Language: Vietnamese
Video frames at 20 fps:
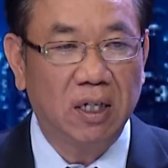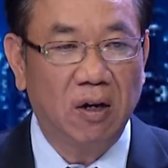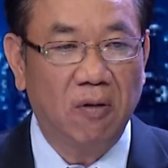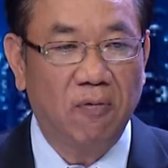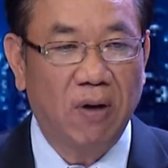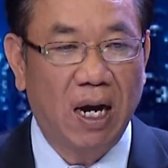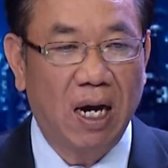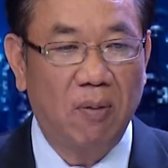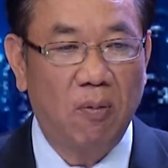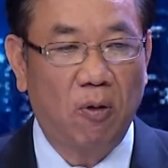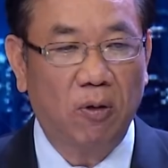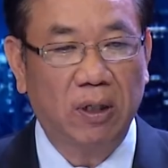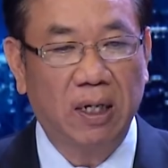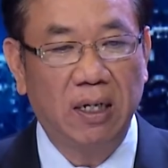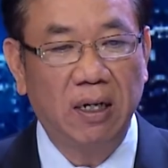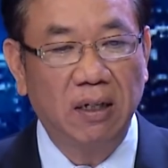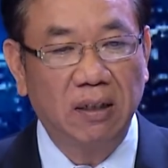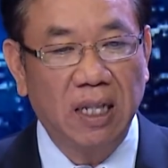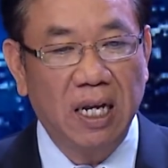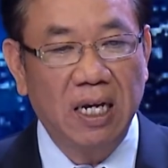không phải là một cái
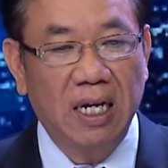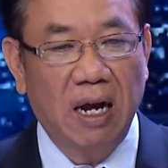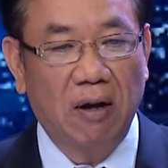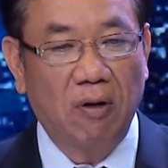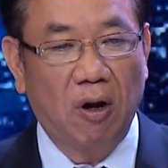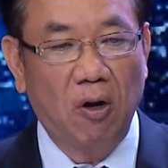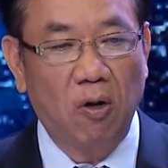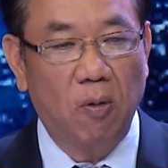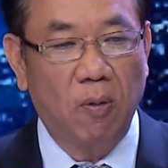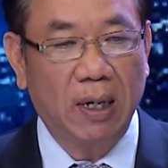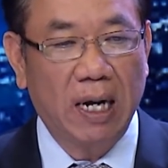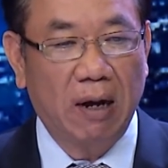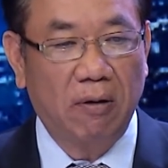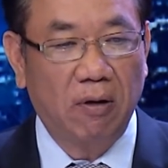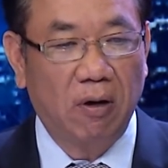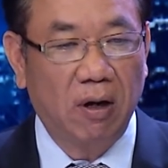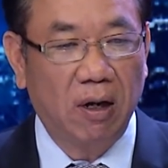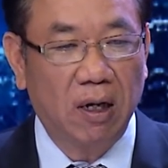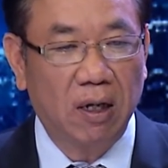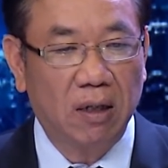đức tin nào đó của cái đạo
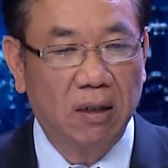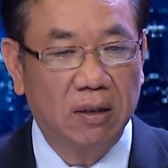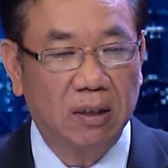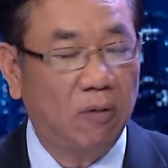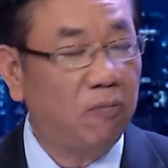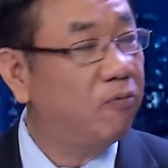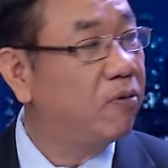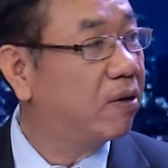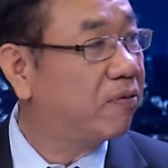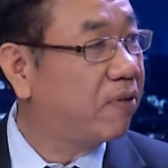đó là chống việc